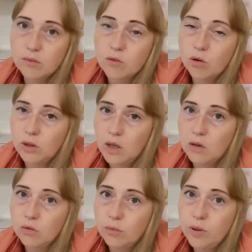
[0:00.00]

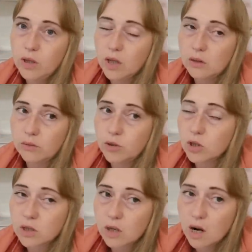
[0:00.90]
молнией убило, это
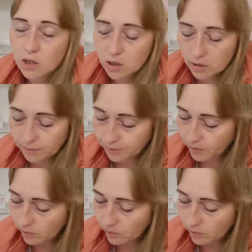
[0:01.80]
вообще страшно.